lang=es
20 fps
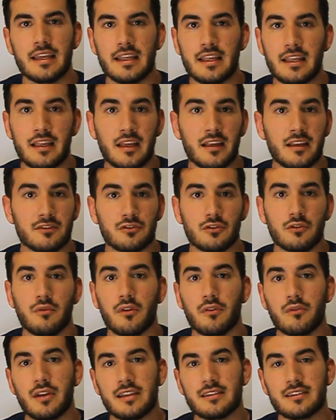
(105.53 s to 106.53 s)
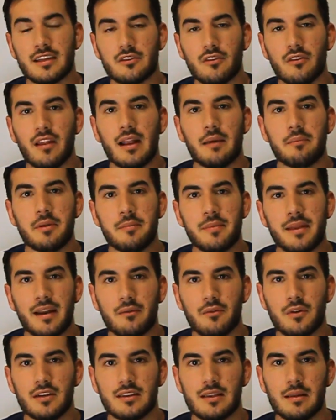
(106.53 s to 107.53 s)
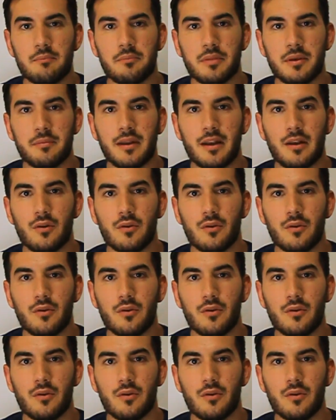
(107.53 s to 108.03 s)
y estuvo durante toda la primera vuelta en primer